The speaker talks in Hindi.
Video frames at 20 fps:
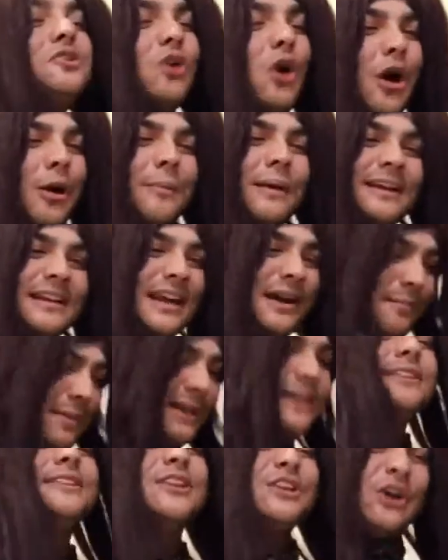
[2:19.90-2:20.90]
नौ महीना
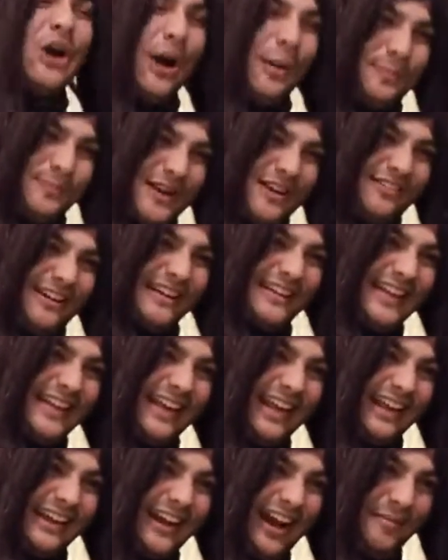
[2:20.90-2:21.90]
मैंने तेरे को अपने
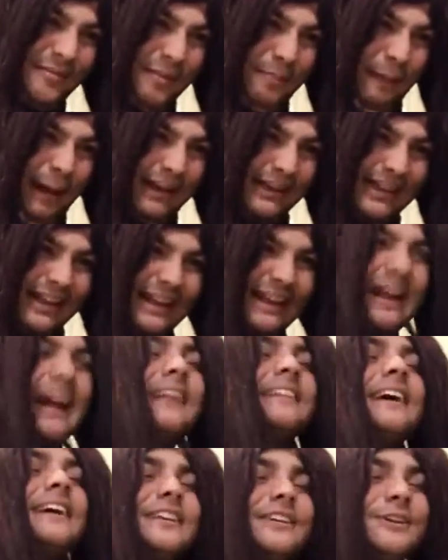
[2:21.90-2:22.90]
वेटिंग एरिया में पाल के
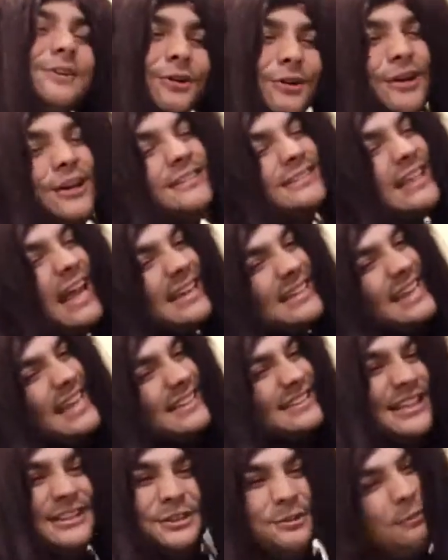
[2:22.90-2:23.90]
रखा था क्यों ताकि
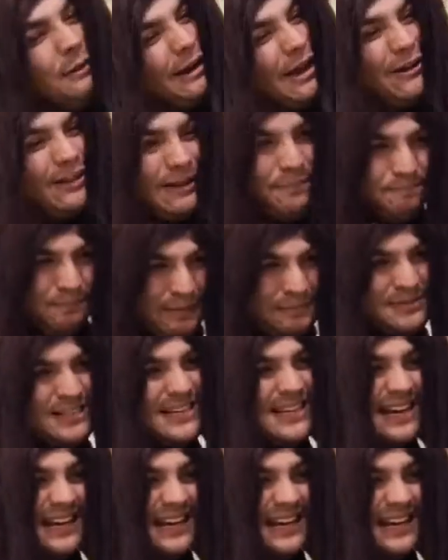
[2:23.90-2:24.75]
एक दिन तू बड़ा होकर पबजी